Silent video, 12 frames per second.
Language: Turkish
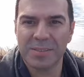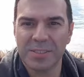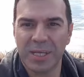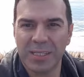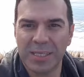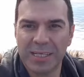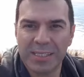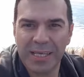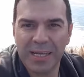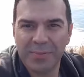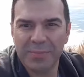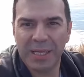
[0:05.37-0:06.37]
Canlar
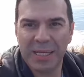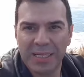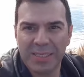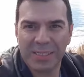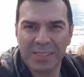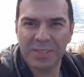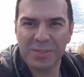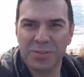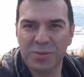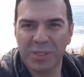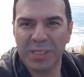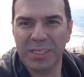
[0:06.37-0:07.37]
selamlar.
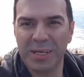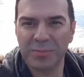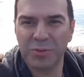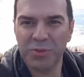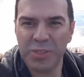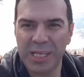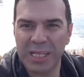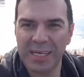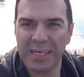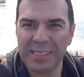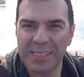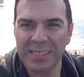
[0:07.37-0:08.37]
Zürih'ten mucizeler
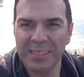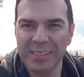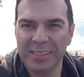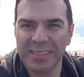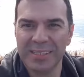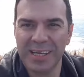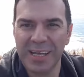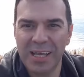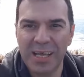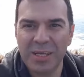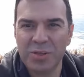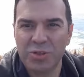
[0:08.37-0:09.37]
aksın.
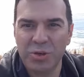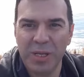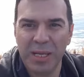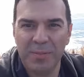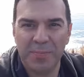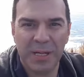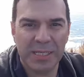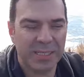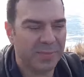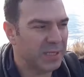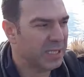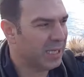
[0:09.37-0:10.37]
Şöyle
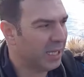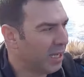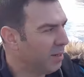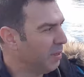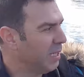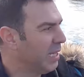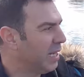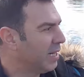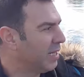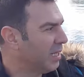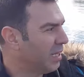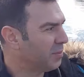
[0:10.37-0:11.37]
yaparsam insanlar beni
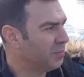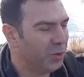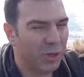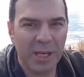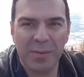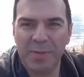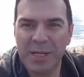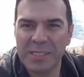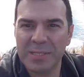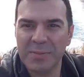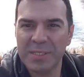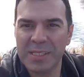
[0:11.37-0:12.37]
yargılar. Böyle
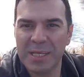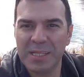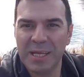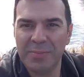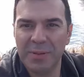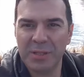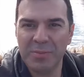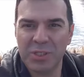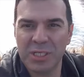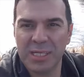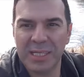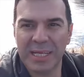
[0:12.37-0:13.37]
yaparsam insanlar benim
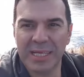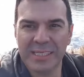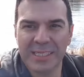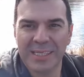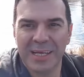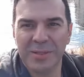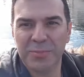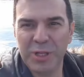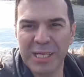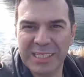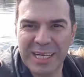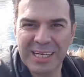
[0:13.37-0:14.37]
için ne der? Hani
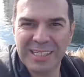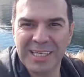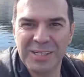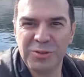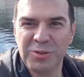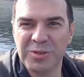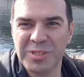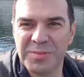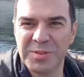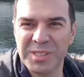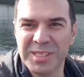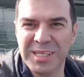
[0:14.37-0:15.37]
Bülent Gardiyanoğlu
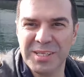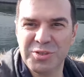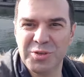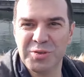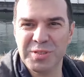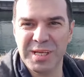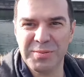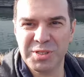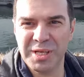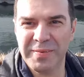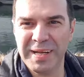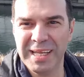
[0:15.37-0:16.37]
hocamızın dediği çok güzel bir
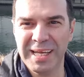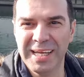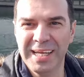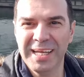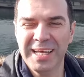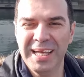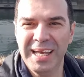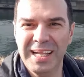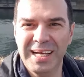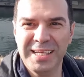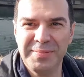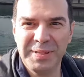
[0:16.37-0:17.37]
şey var ya. El
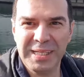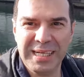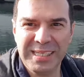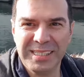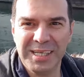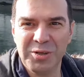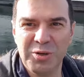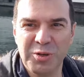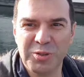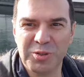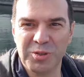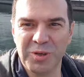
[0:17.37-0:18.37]
alem ne der terör
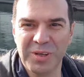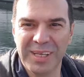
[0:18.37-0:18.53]
örgütü